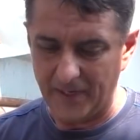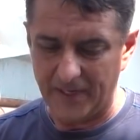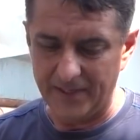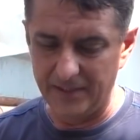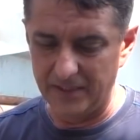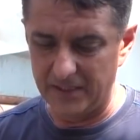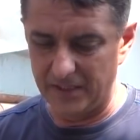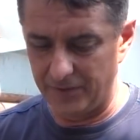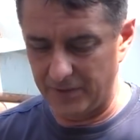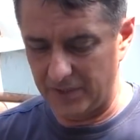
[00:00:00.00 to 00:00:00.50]

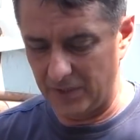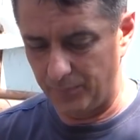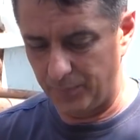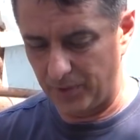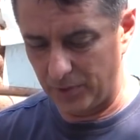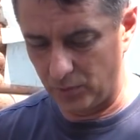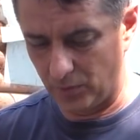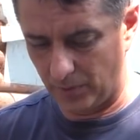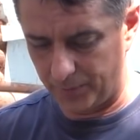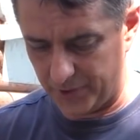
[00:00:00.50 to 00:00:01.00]
Они да в этом
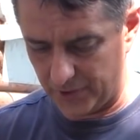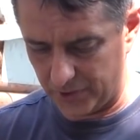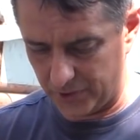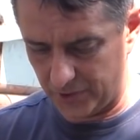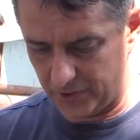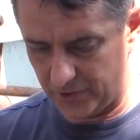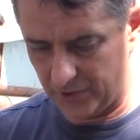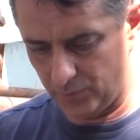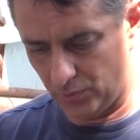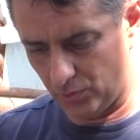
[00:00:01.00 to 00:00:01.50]
пару вообще
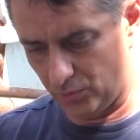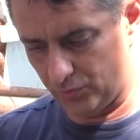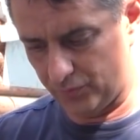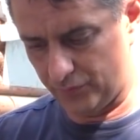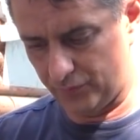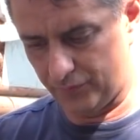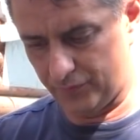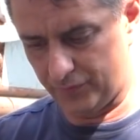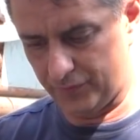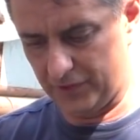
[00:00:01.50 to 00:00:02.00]
жить не могут
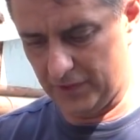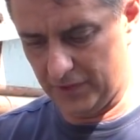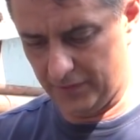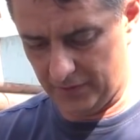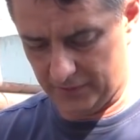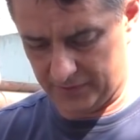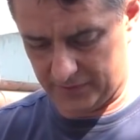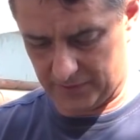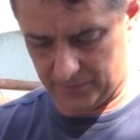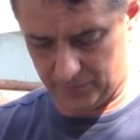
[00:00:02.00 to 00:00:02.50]
в
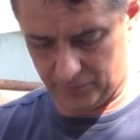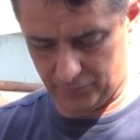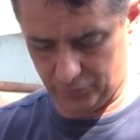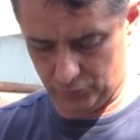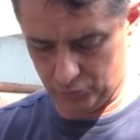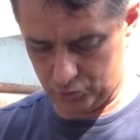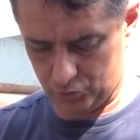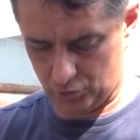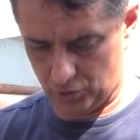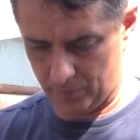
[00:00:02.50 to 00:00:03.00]
деревенском,
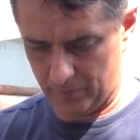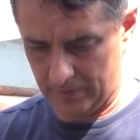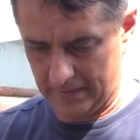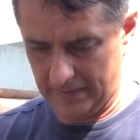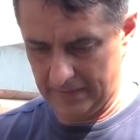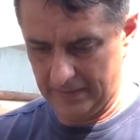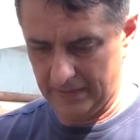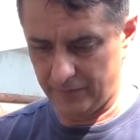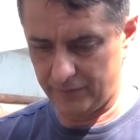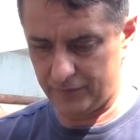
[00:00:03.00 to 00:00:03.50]
в густом,
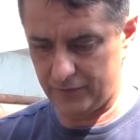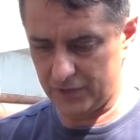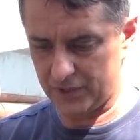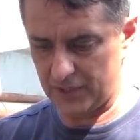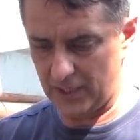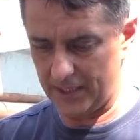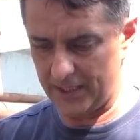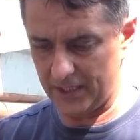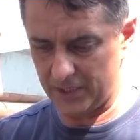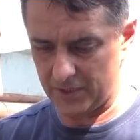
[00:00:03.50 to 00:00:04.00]
в
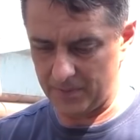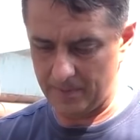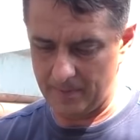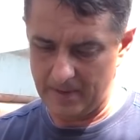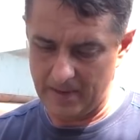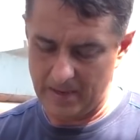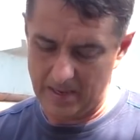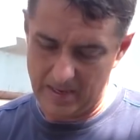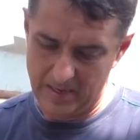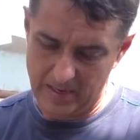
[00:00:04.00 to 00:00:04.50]
тяжелейшем.
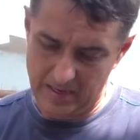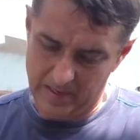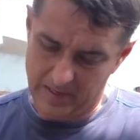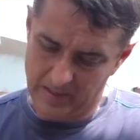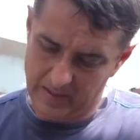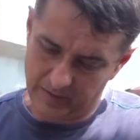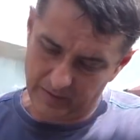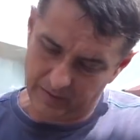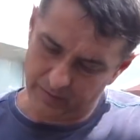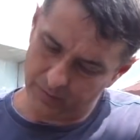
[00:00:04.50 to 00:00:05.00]

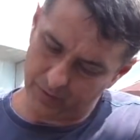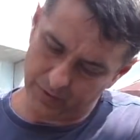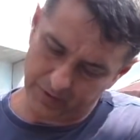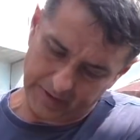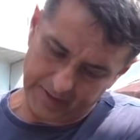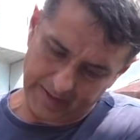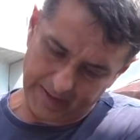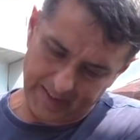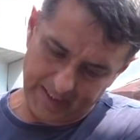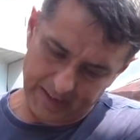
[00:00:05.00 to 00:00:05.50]

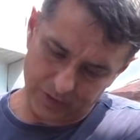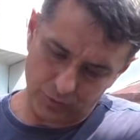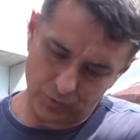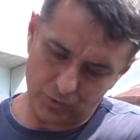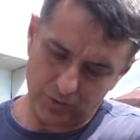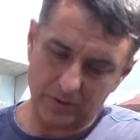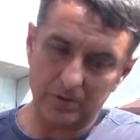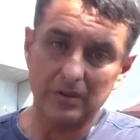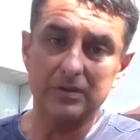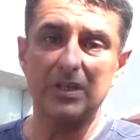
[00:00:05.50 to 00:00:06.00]
Вот. А такая
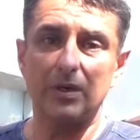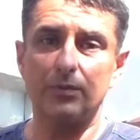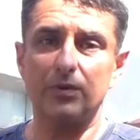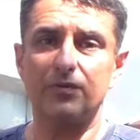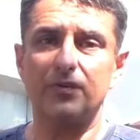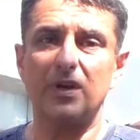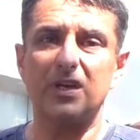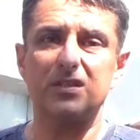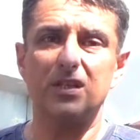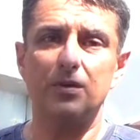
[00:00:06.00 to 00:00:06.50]
штучка должна
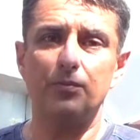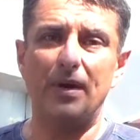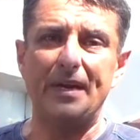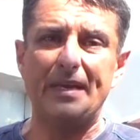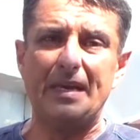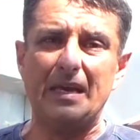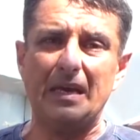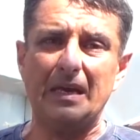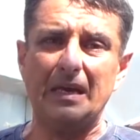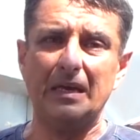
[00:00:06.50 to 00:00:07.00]
быть в каждой
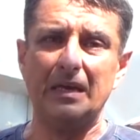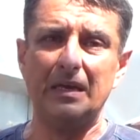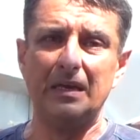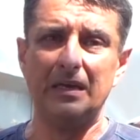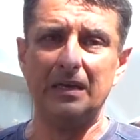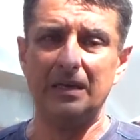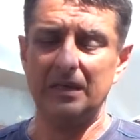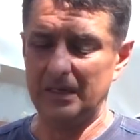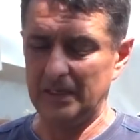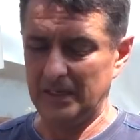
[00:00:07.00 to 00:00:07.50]
бане.
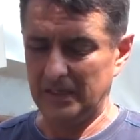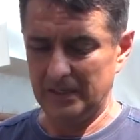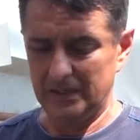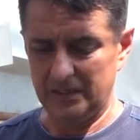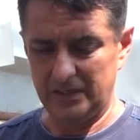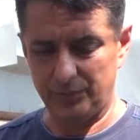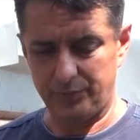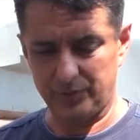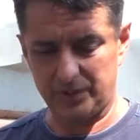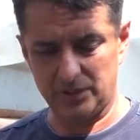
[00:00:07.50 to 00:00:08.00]

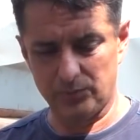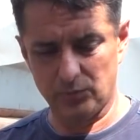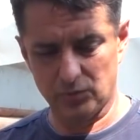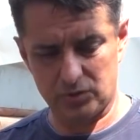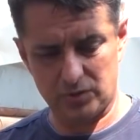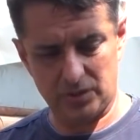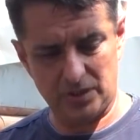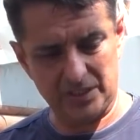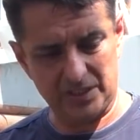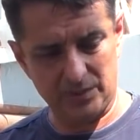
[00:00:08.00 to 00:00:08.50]
Не потому,
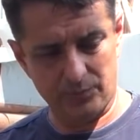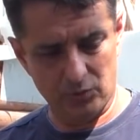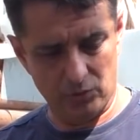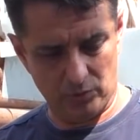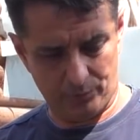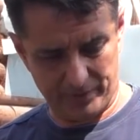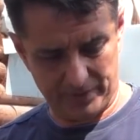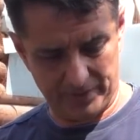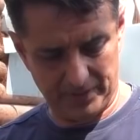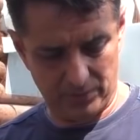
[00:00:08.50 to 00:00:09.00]
что я там
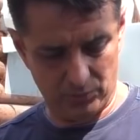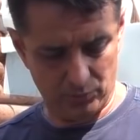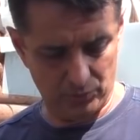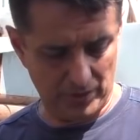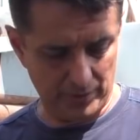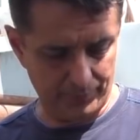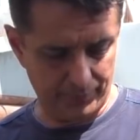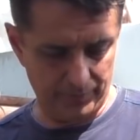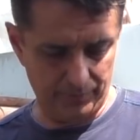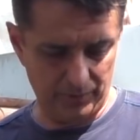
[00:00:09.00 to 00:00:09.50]
ее продаю,
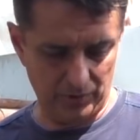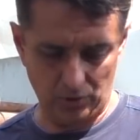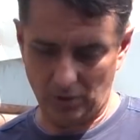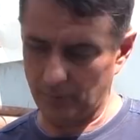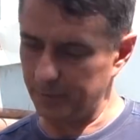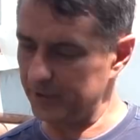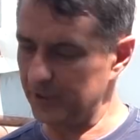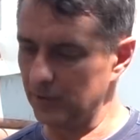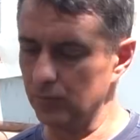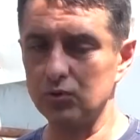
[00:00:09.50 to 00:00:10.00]
да, к примеру,
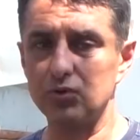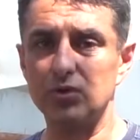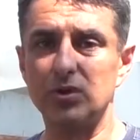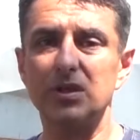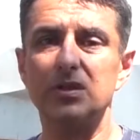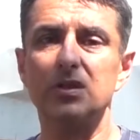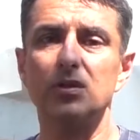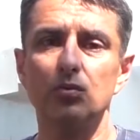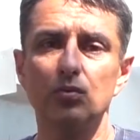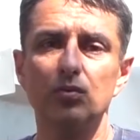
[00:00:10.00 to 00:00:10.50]
а потому
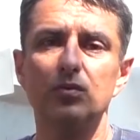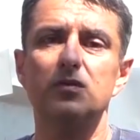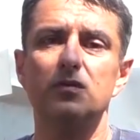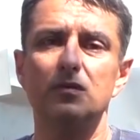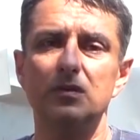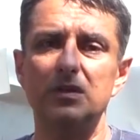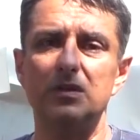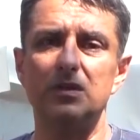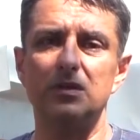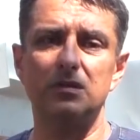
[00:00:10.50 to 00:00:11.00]
что это, ну,
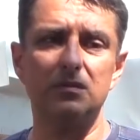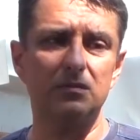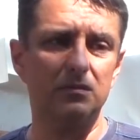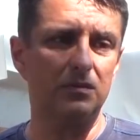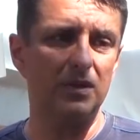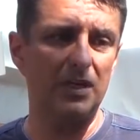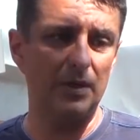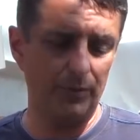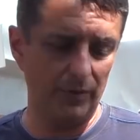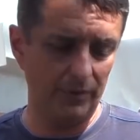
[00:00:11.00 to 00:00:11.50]
извините,
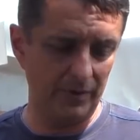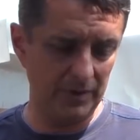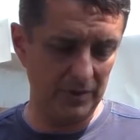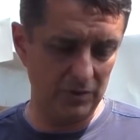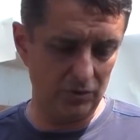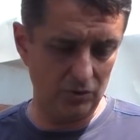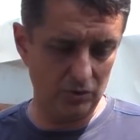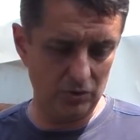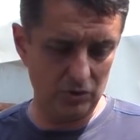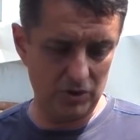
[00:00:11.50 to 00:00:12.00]

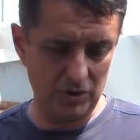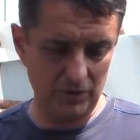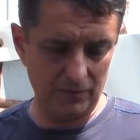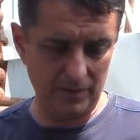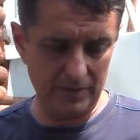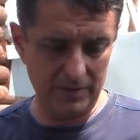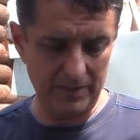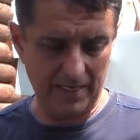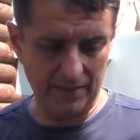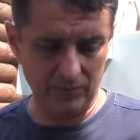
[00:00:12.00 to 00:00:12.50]
требования
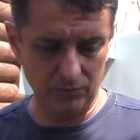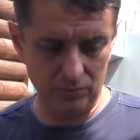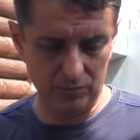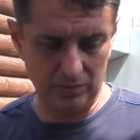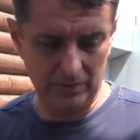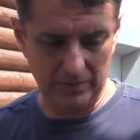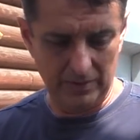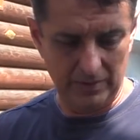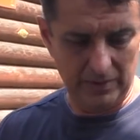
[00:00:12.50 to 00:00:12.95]
сегодняшнего дня. Ну,